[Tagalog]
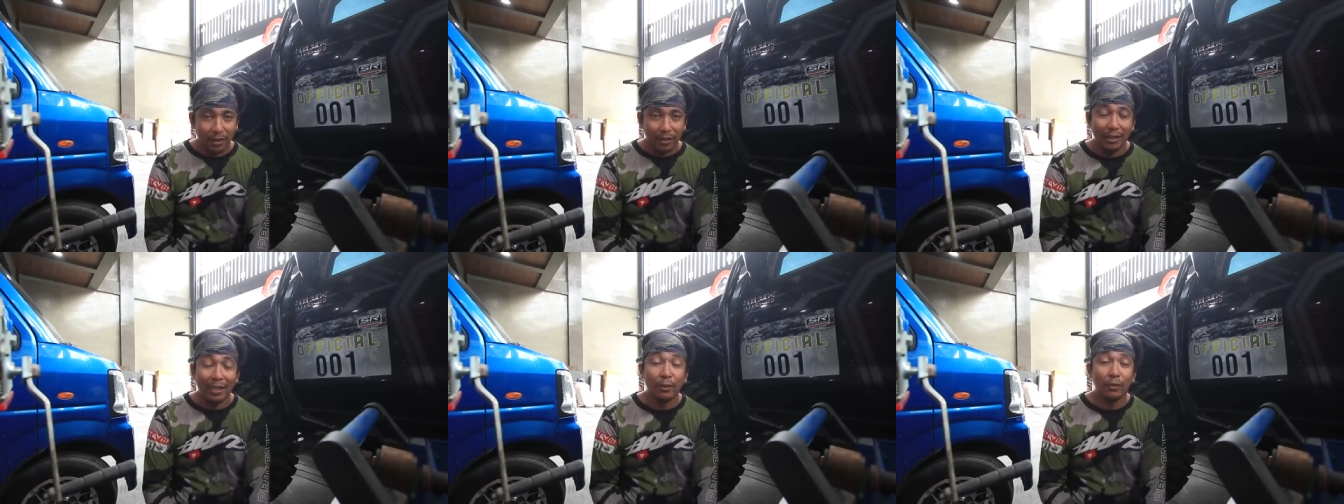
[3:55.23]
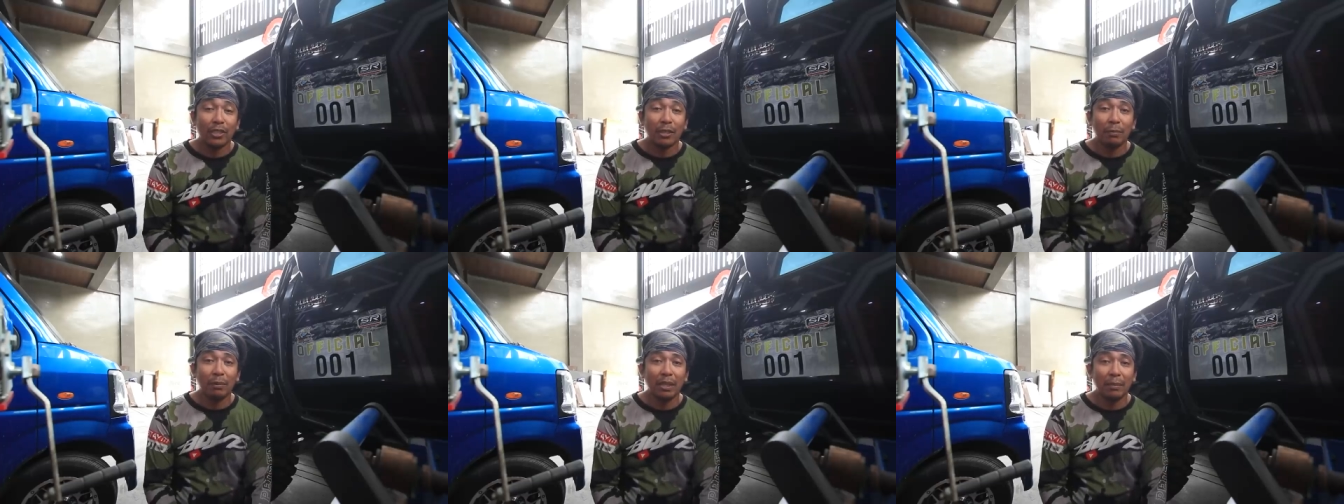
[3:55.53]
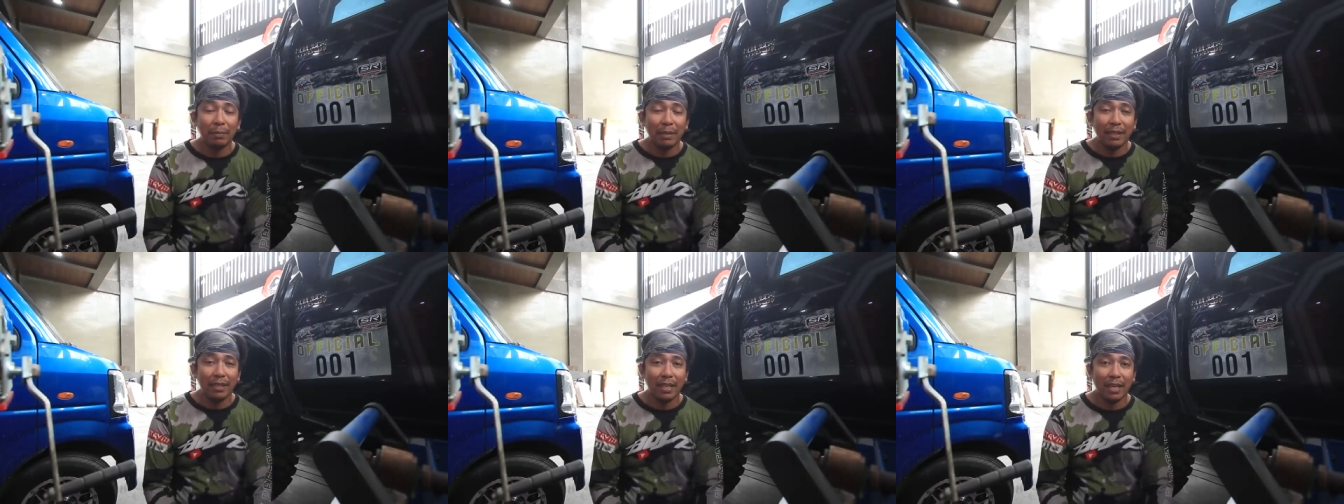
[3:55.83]
dito sa
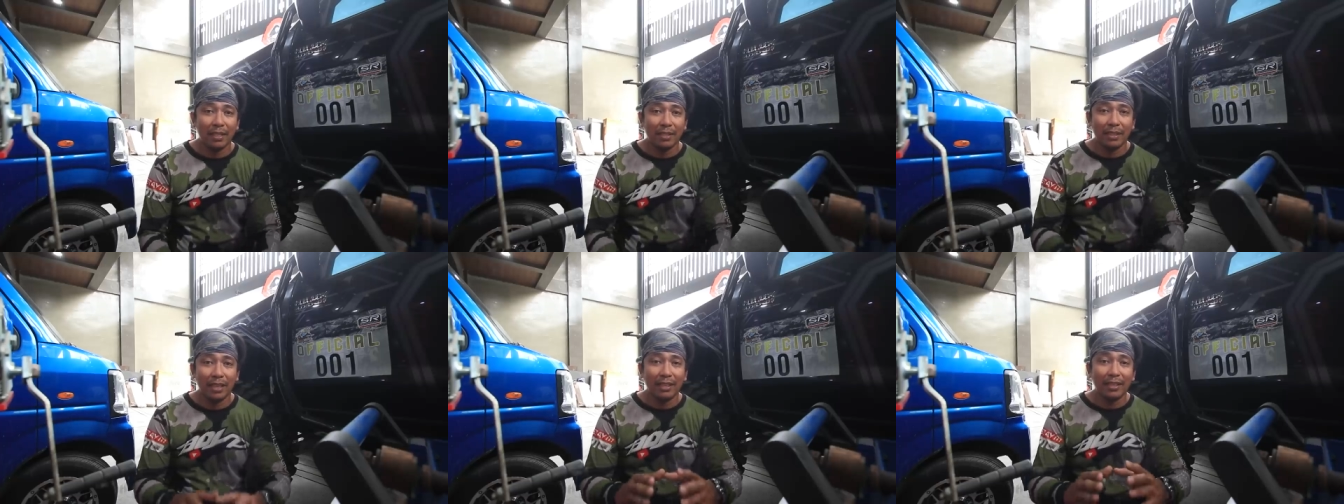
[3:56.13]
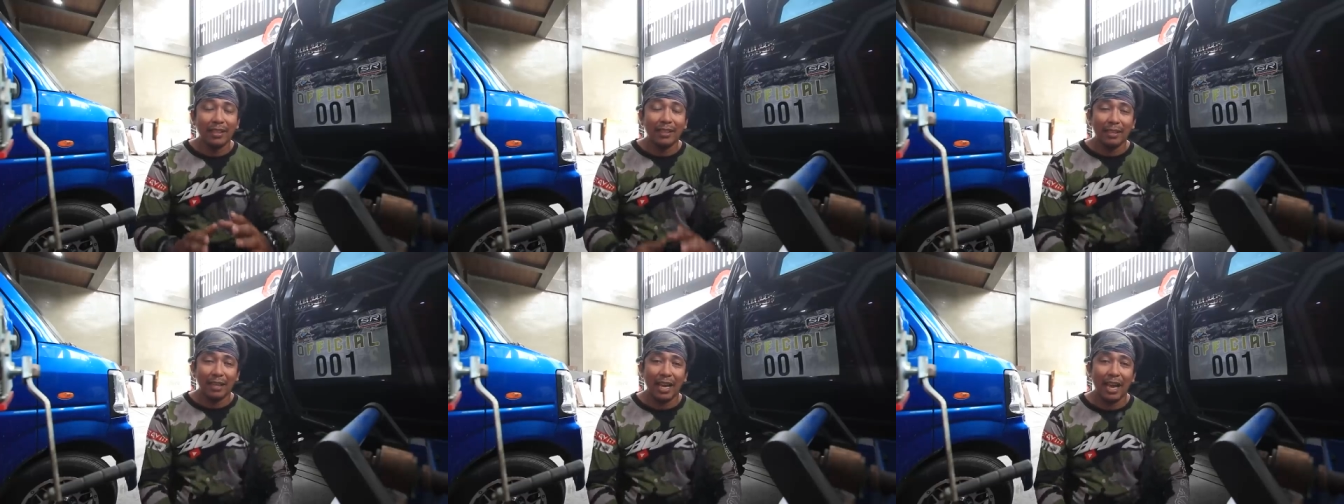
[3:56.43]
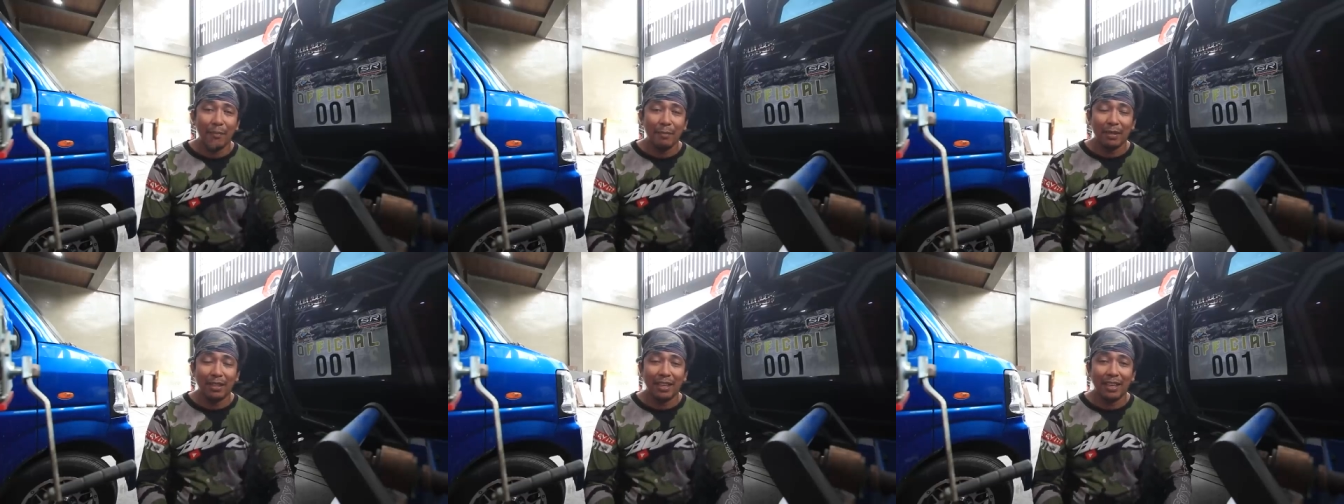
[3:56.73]
Pilipinas at
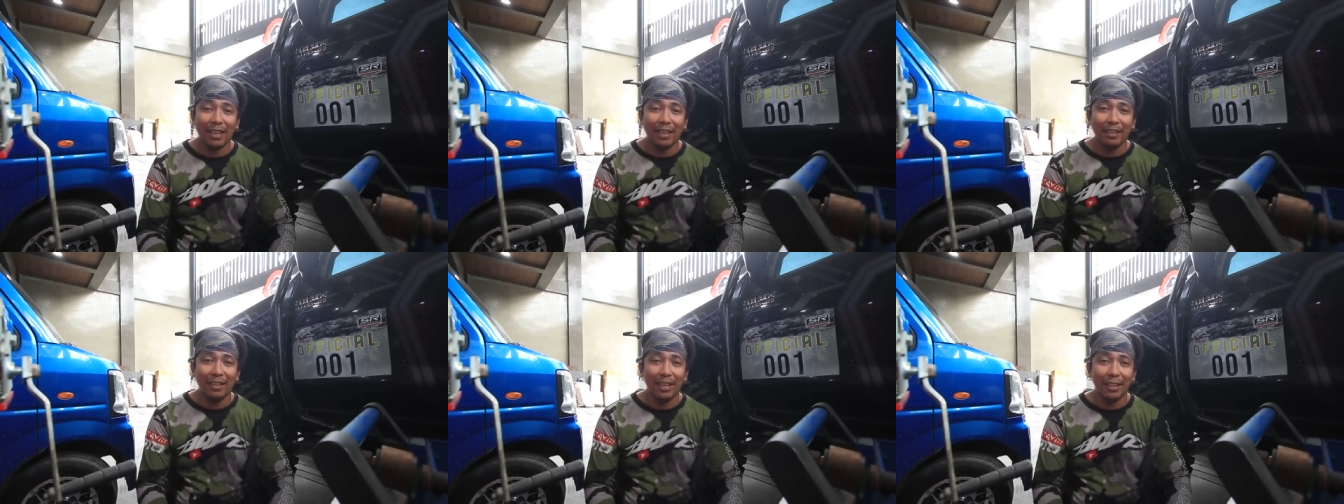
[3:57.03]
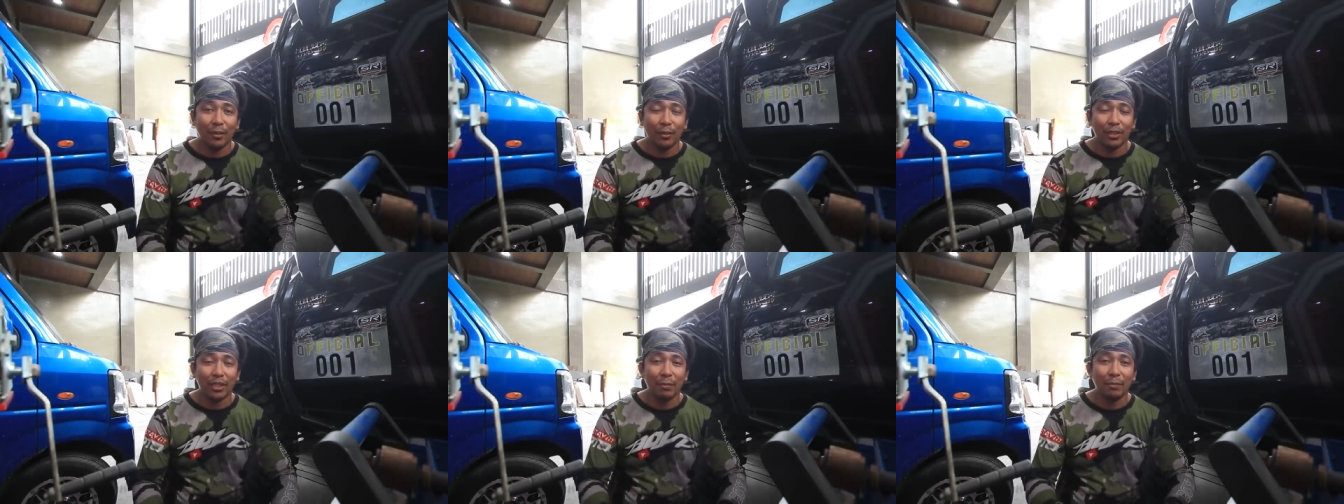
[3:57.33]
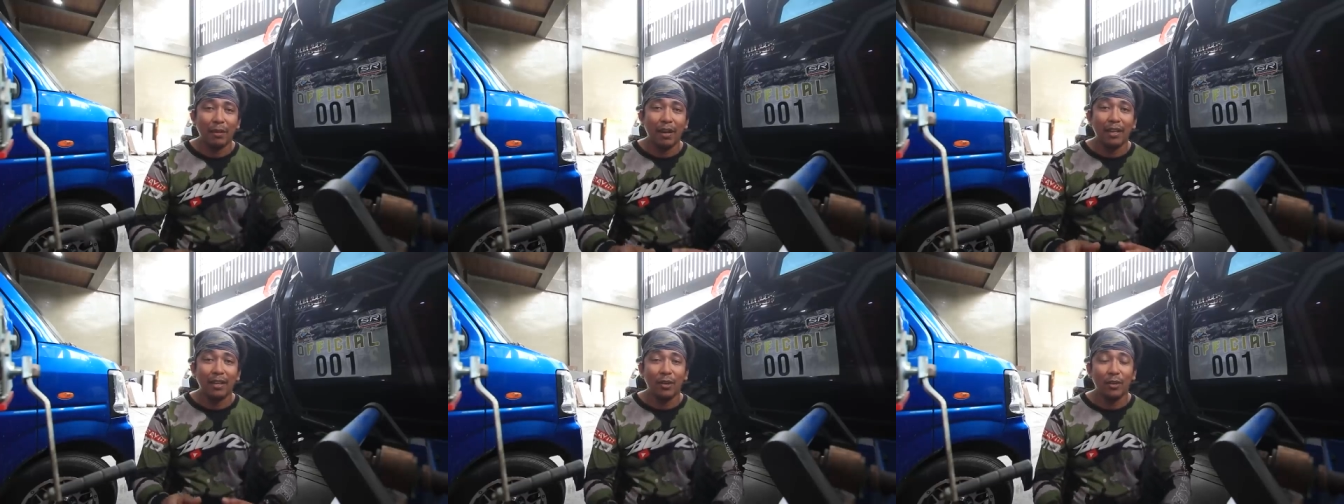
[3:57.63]
ginagamit talaga nila to sa
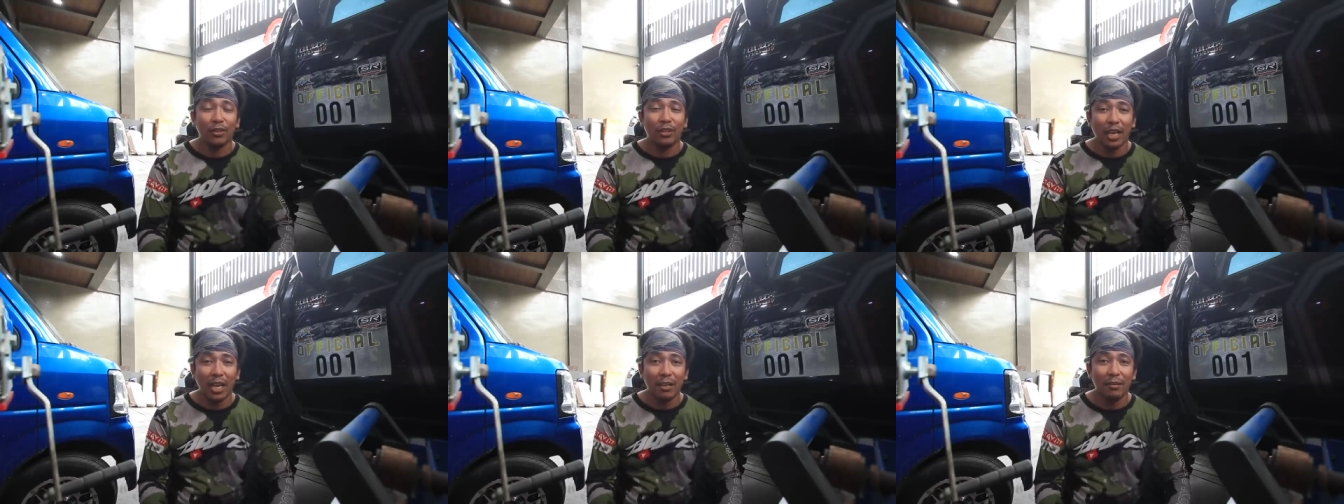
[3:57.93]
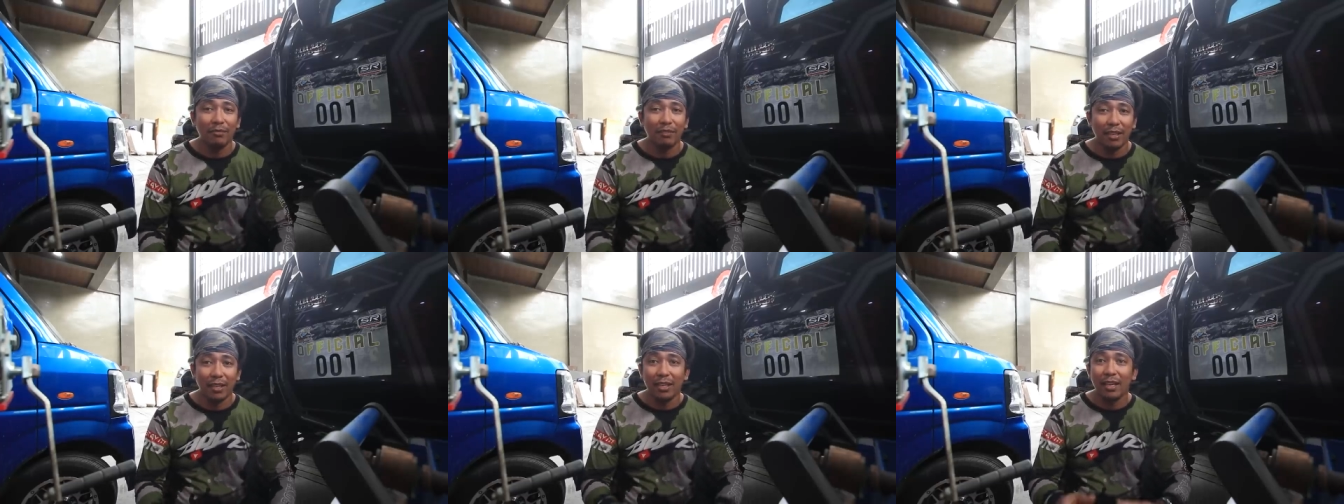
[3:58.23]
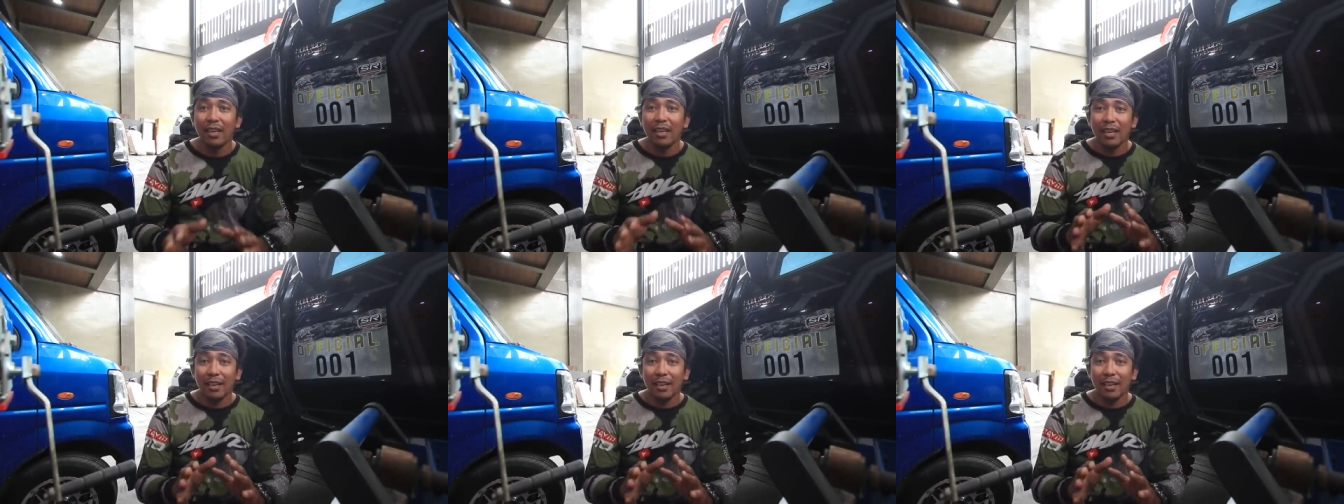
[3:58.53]
mga long driving